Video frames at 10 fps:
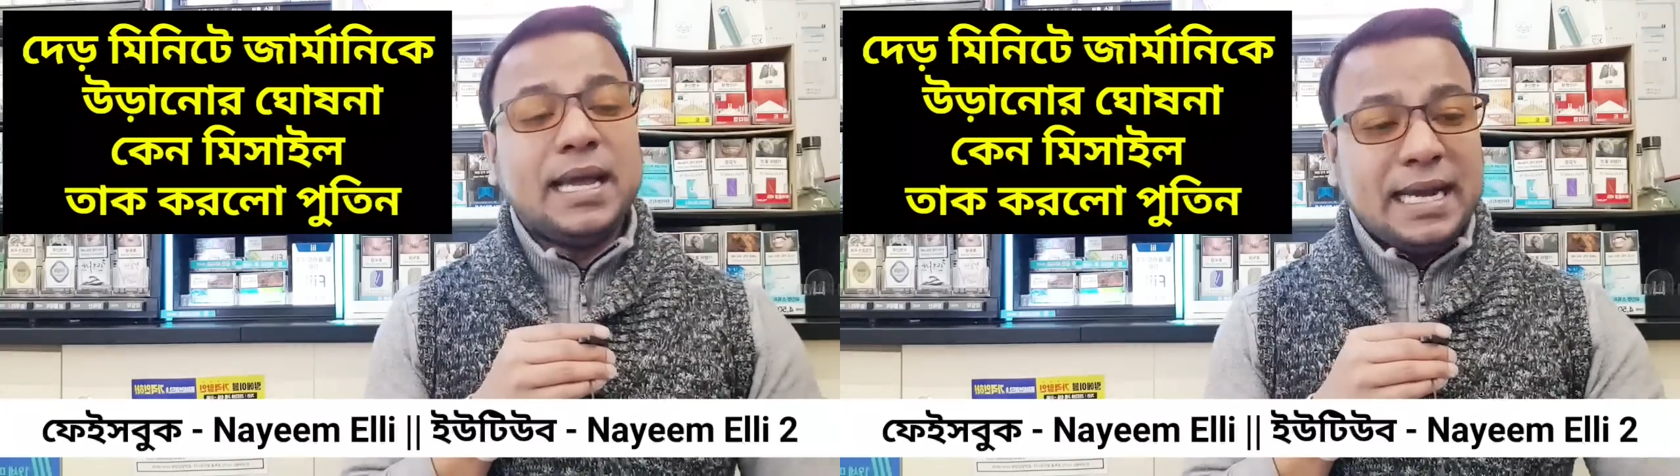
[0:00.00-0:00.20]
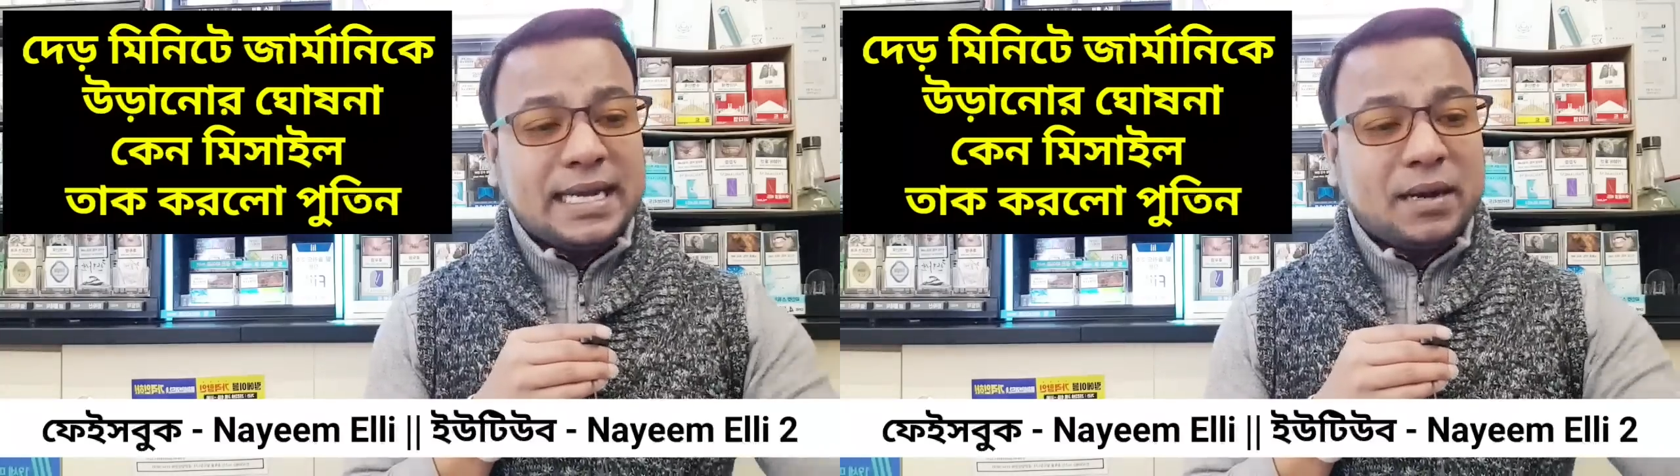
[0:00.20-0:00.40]

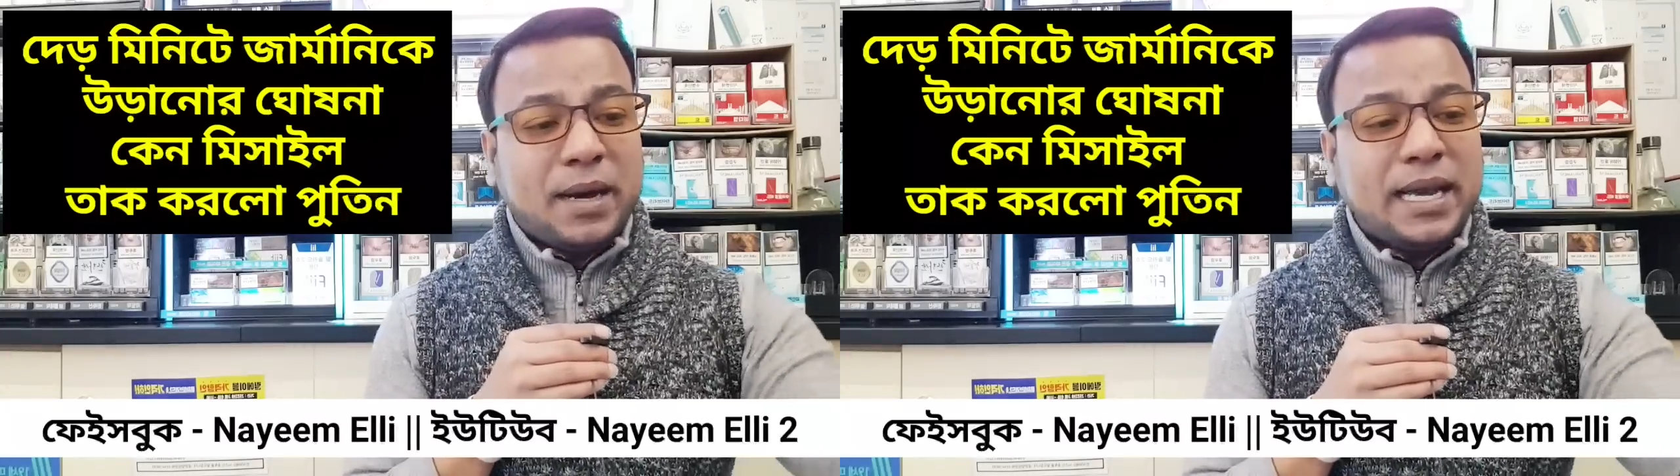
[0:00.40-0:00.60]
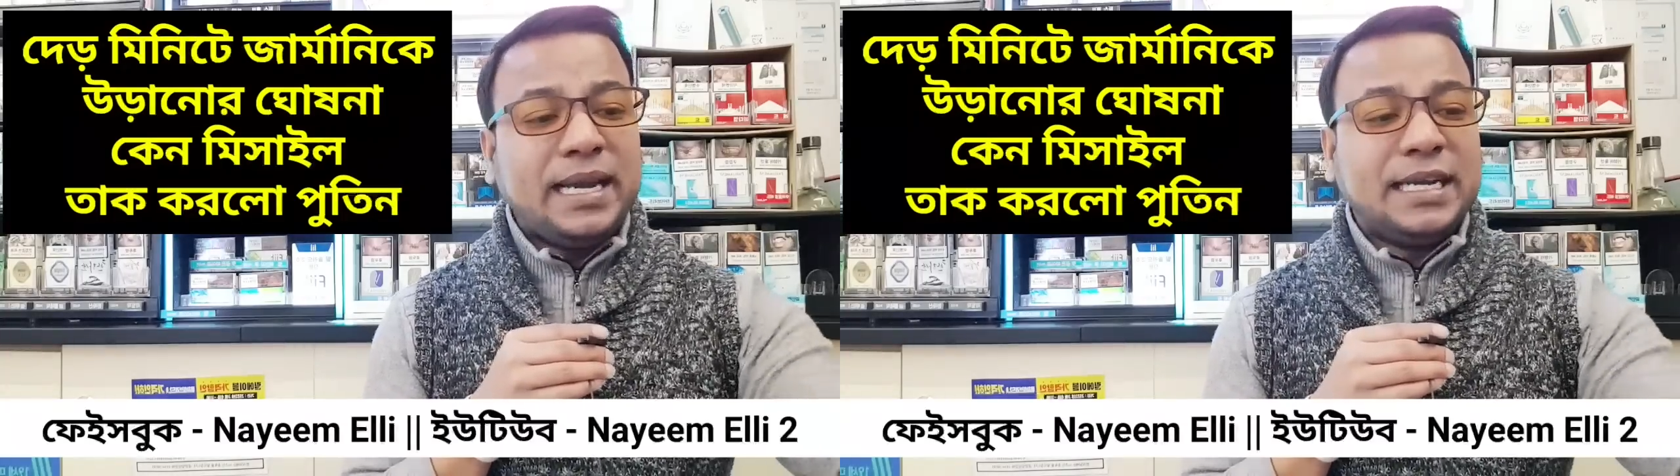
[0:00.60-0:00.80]
এটার
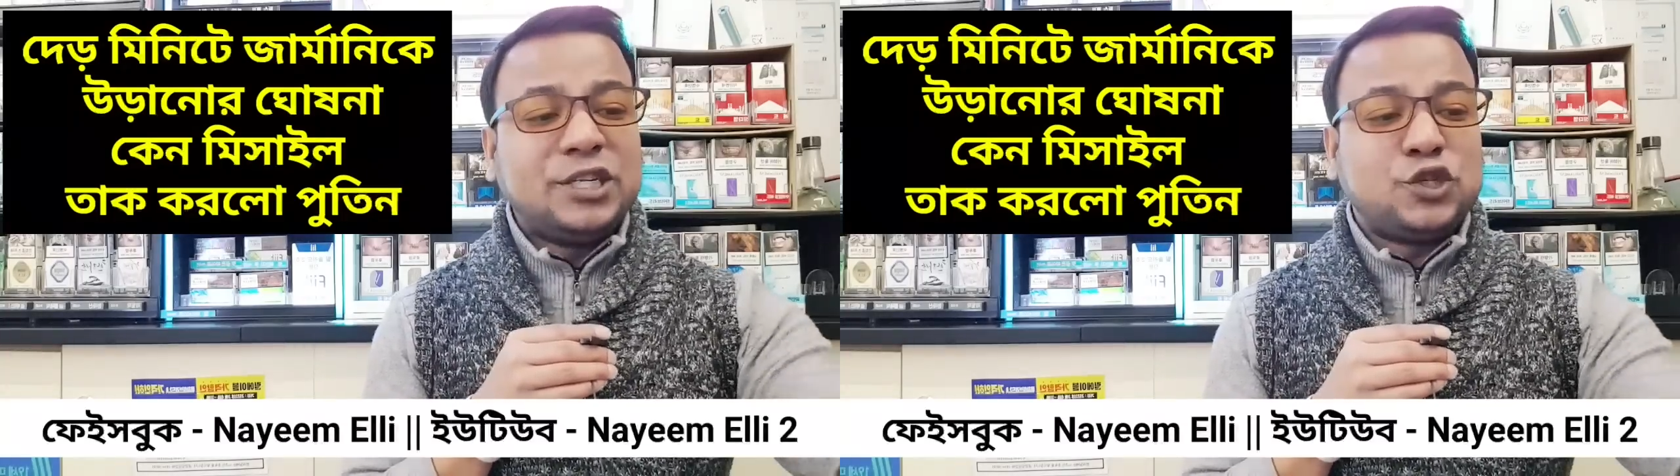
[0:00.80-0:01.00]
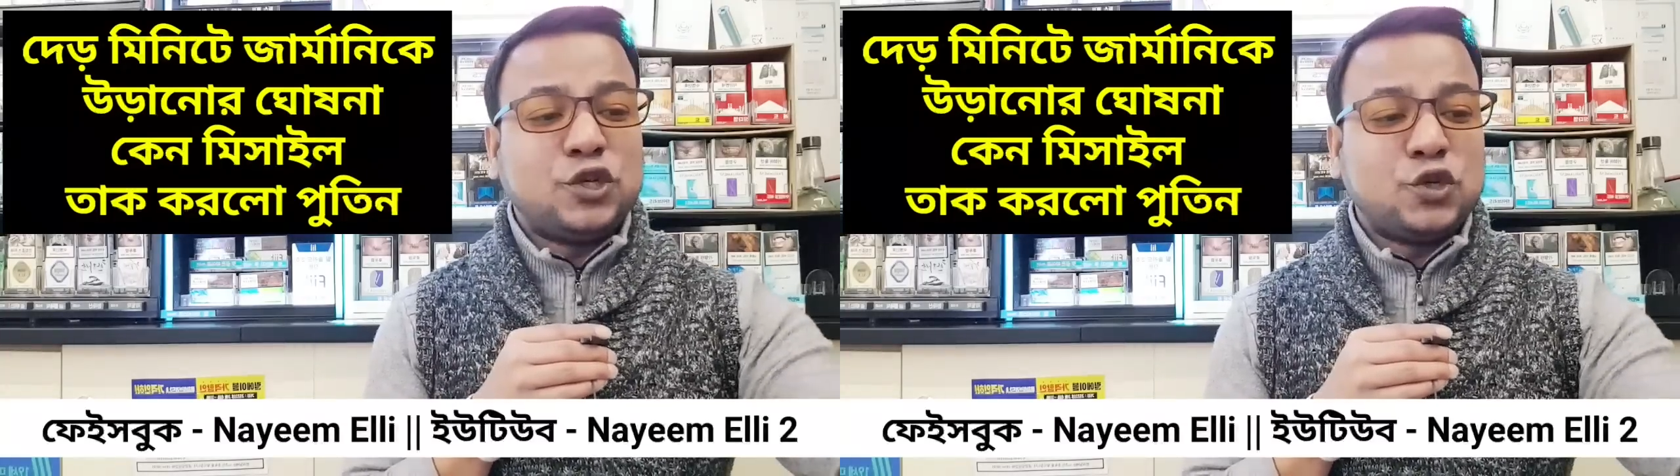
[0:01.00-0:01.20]
মানে
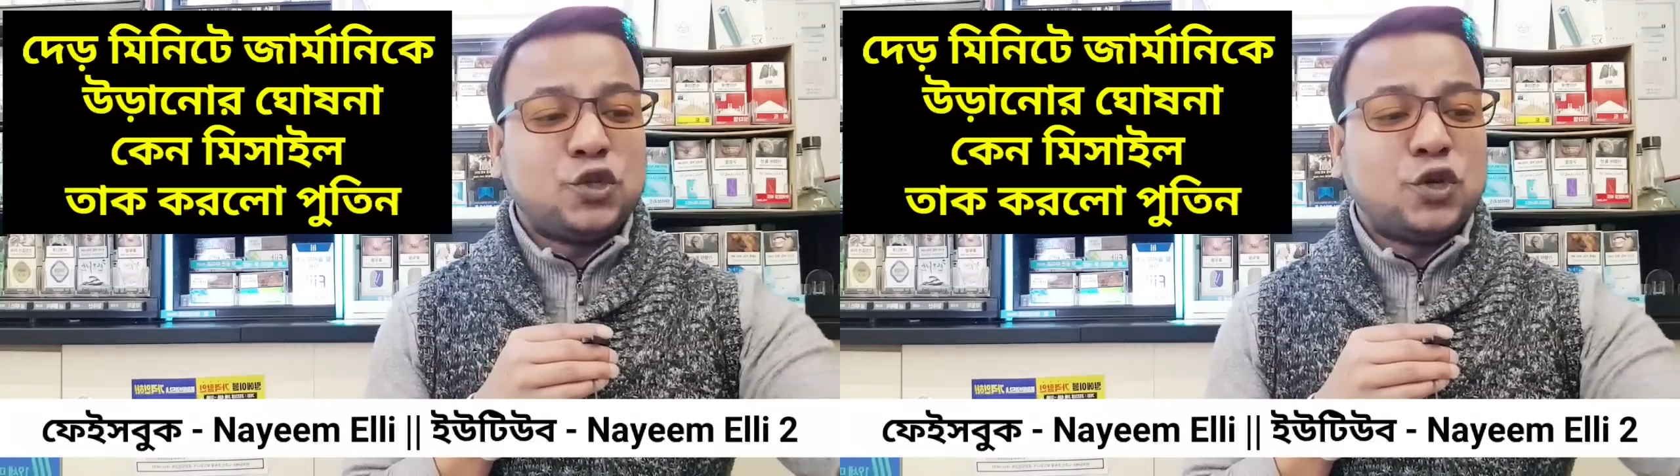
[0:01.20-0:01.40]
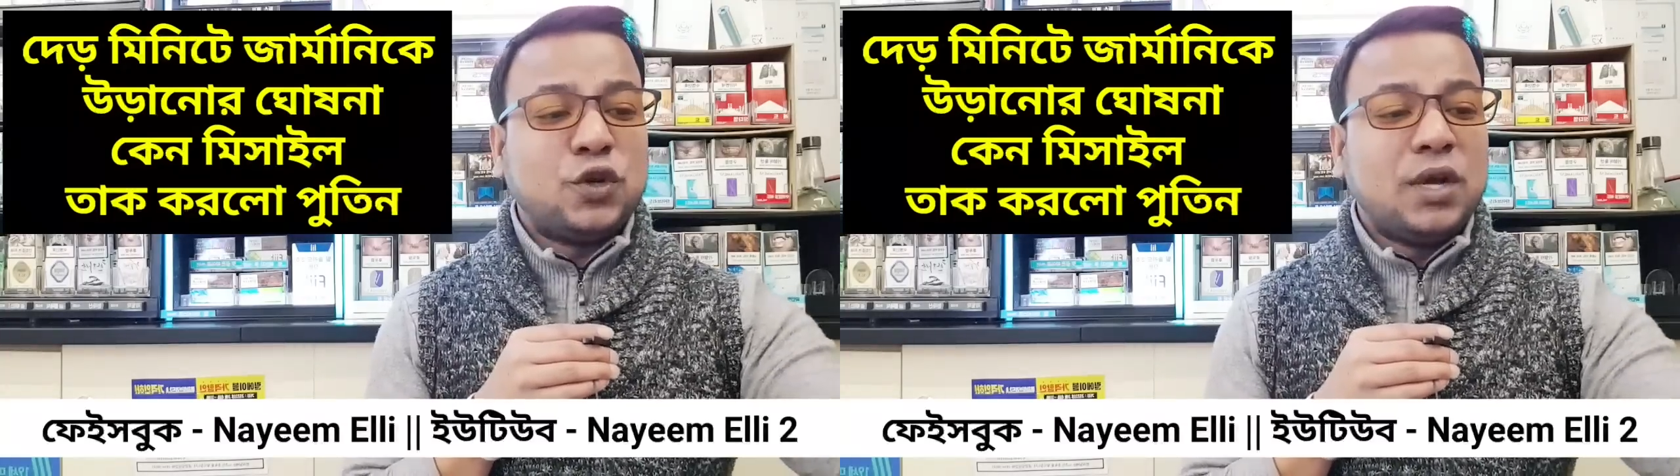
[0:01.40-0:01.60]
নিশ্চয় যুদ্ধ